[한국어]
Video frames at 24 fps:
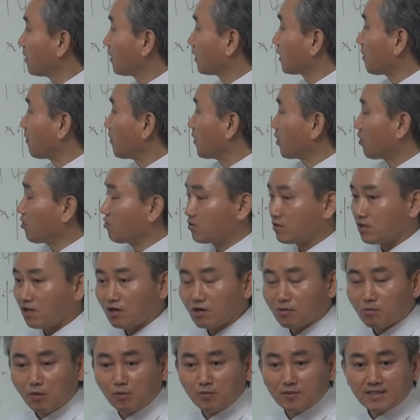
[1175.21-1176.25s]
그 다음에
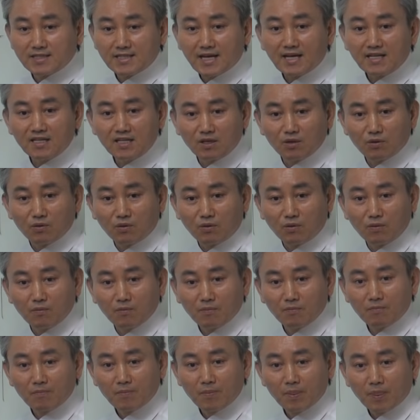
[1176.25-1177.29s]
형상으로 보면 산이고
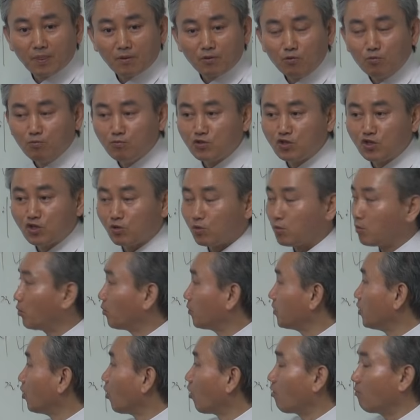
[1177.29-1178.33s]
움직임으로
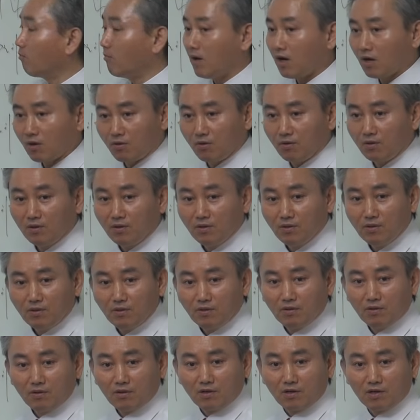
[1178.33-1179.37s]
보면 역마고.
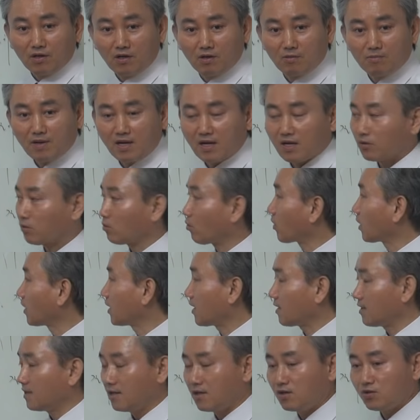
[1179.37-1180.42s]
얼마나
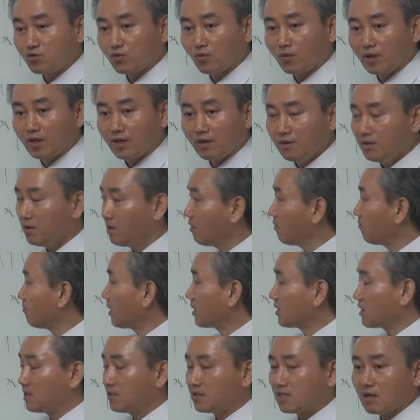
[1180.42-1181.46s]
돌아다니기를 좋아해요.
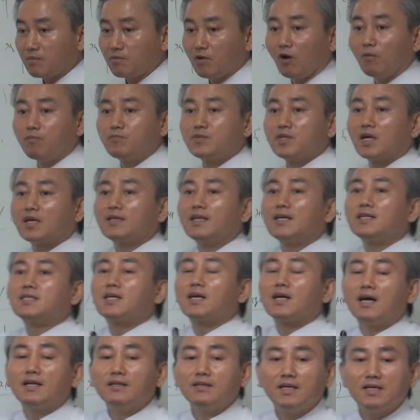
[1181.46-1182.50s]
만약 이 사람이
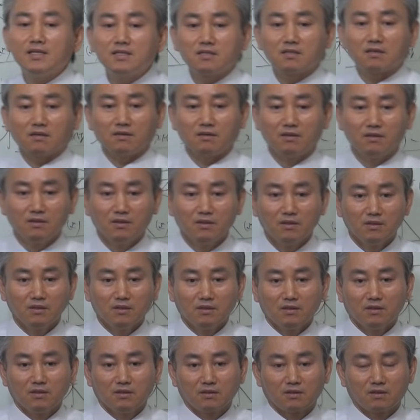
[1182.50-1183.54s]
업상대체가 안 돼 있어.
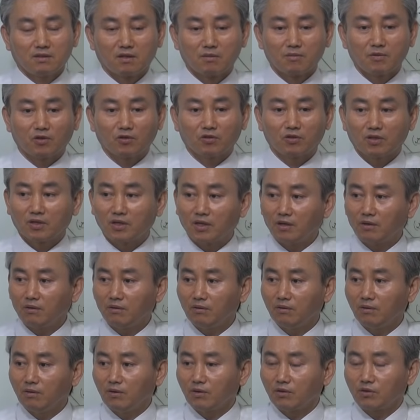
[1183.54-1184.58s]
그러면 어떻게
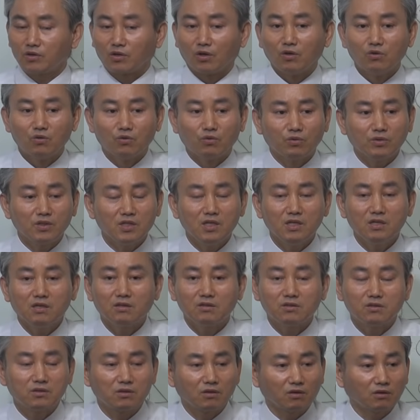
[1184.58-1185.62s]
해요? 결국은
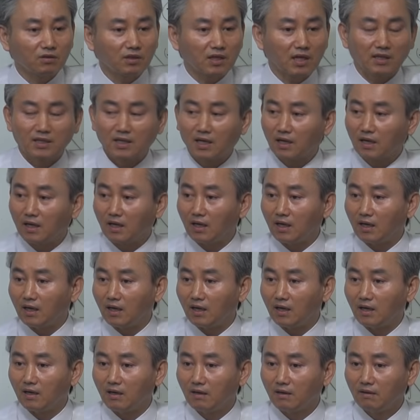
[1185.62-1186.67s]
이것저것
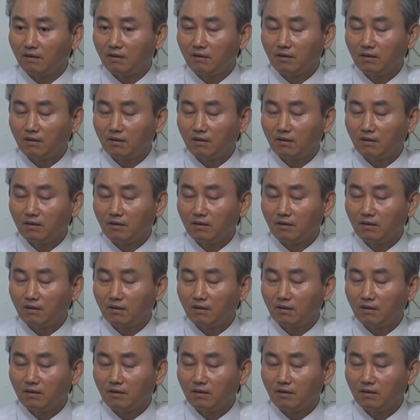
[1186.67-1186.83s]
하다가